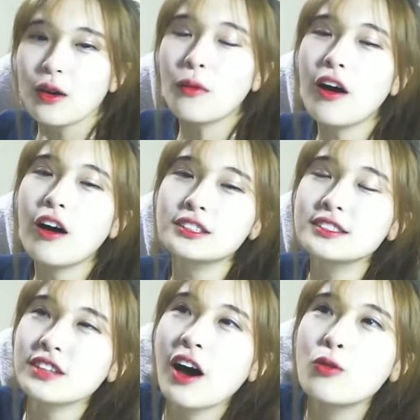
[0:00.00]
막
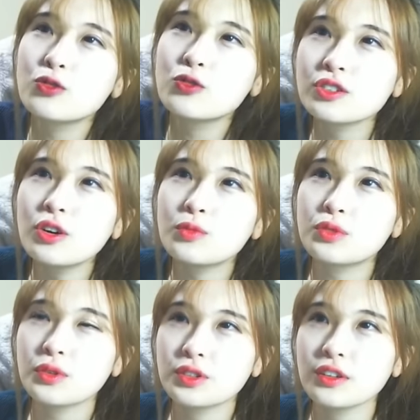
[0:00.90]
진짜 우는
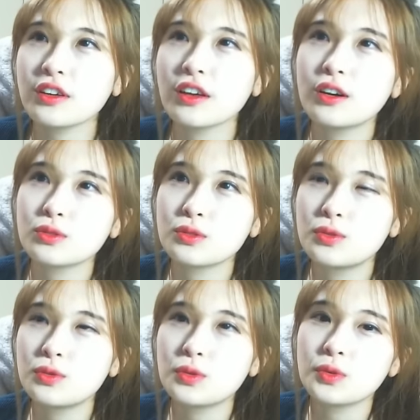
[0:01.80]
거부터
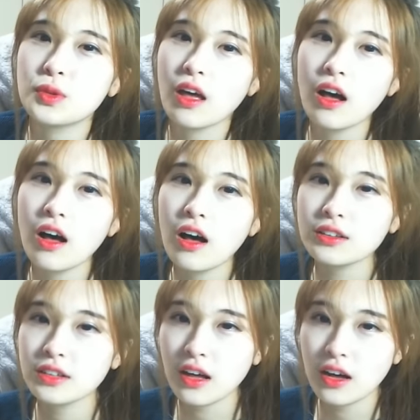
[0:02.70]
시작해가지고 내가
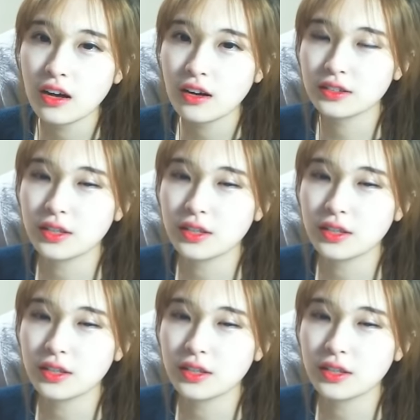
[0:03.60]
항상